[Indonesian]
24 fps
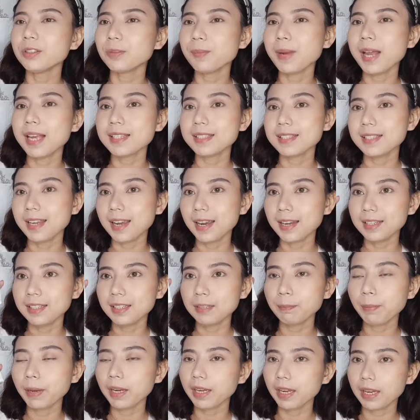untuk blushnya,
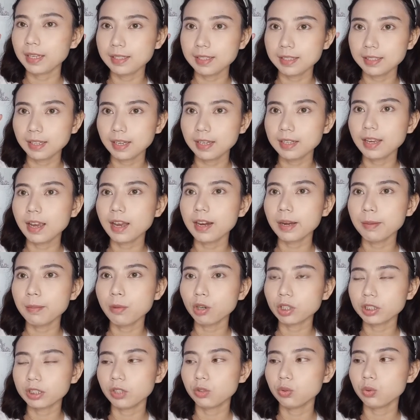ini packagingnya dia ada
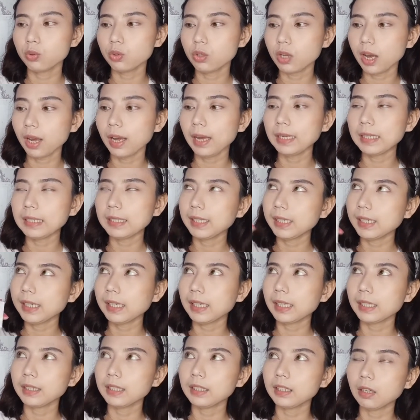boxnya juga. Ini
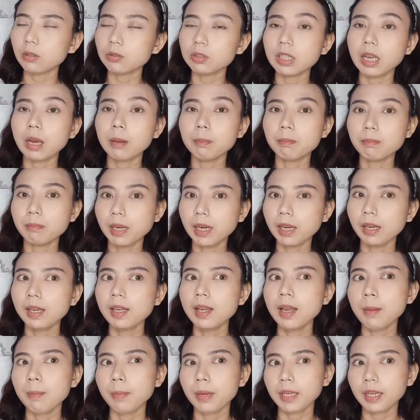ngingetin aku sama
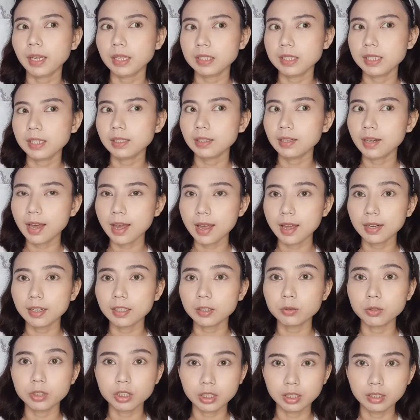packaging dari
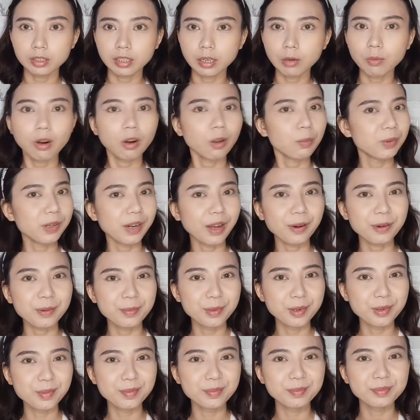cushionnya, walaupun aku
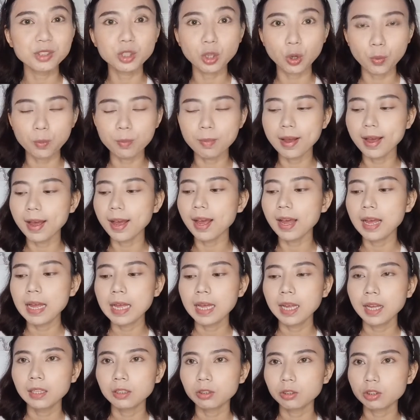belum coba.
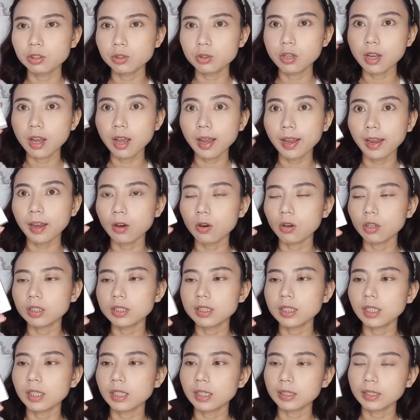Terus juga kayak
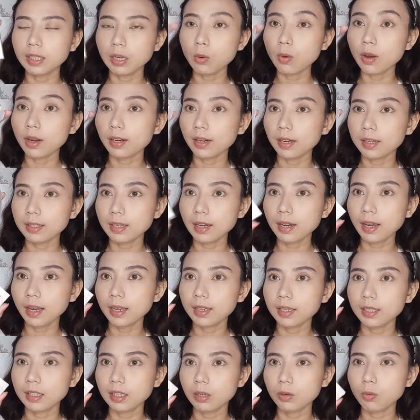concealernya warnanya kayak
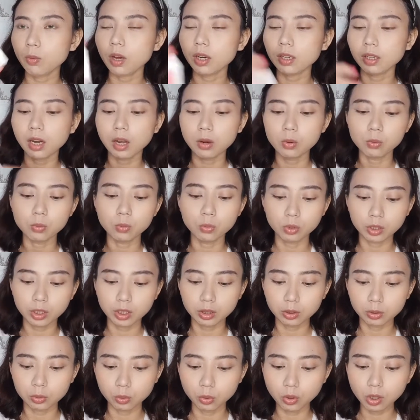gini, warna ungu
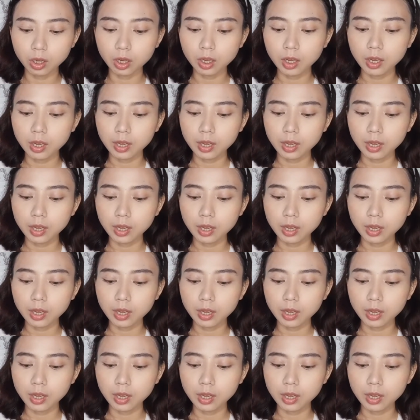gitu.